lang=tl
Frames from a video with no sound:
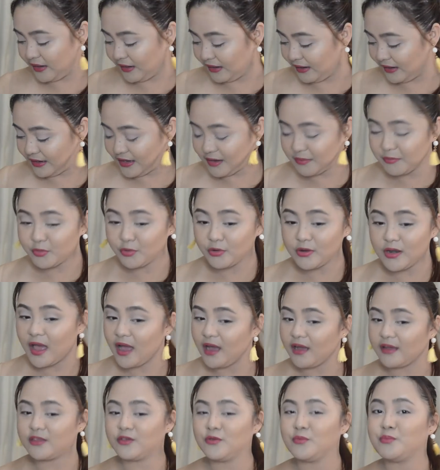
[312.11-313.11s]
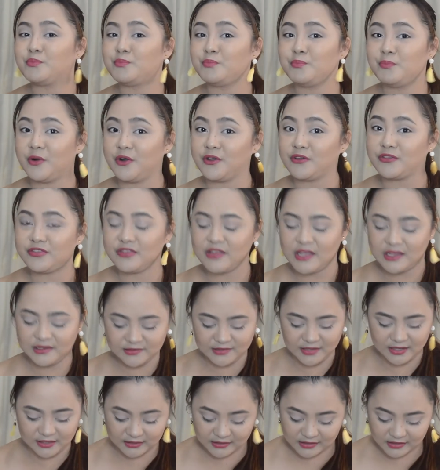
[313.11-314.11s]
Ang alam ko lang, yung birthday
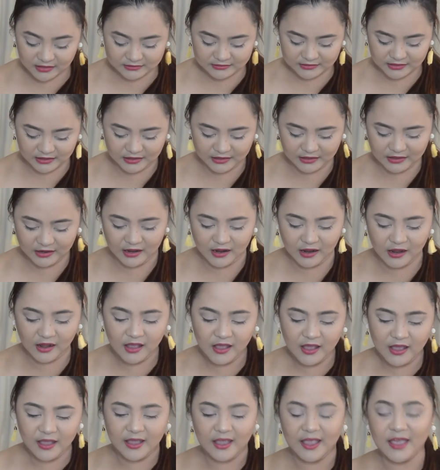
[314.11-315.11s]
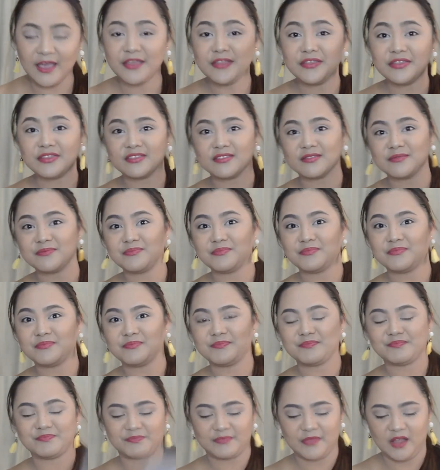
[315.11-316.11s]
set lang talaga. And,
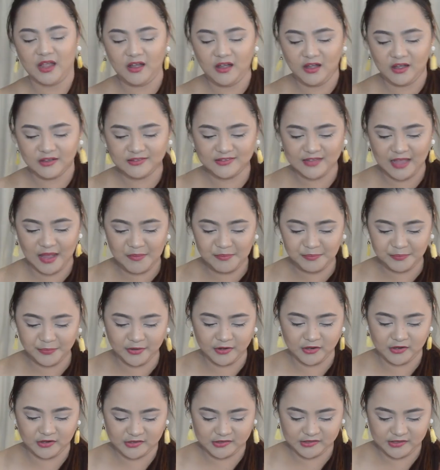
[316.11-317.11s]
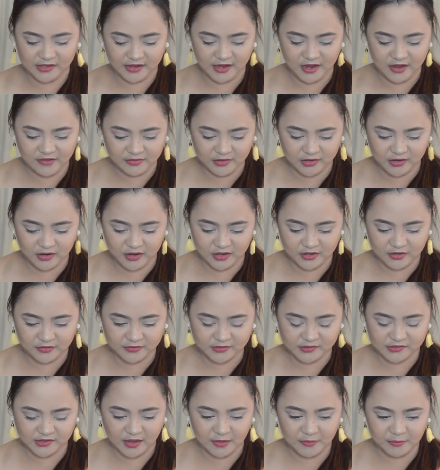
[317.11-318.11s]
uh, samples. I have a lot of
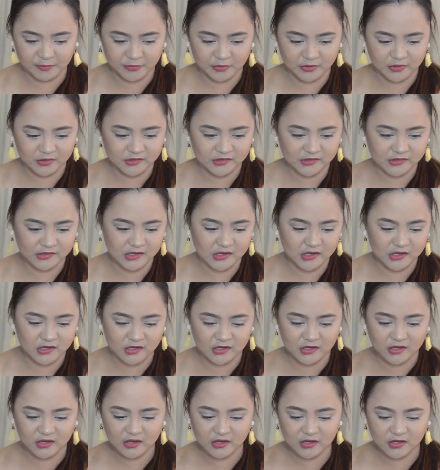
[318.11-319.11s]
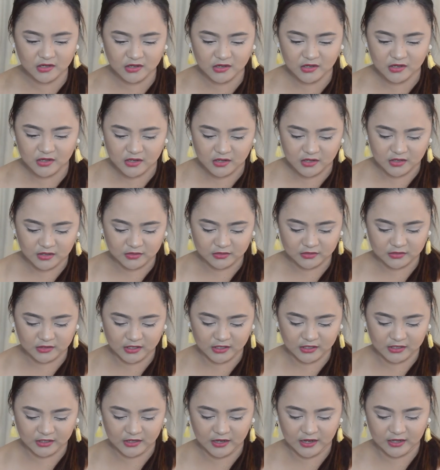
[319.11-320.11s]
samples here.
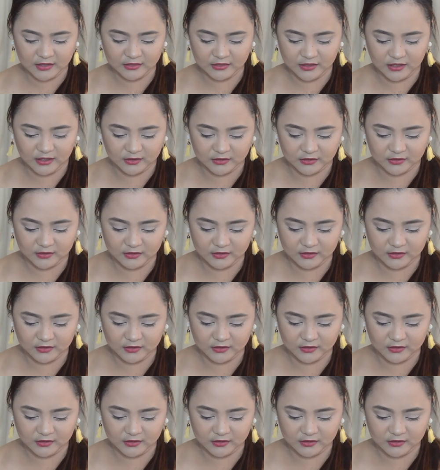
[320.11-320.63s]
Tingnan natin.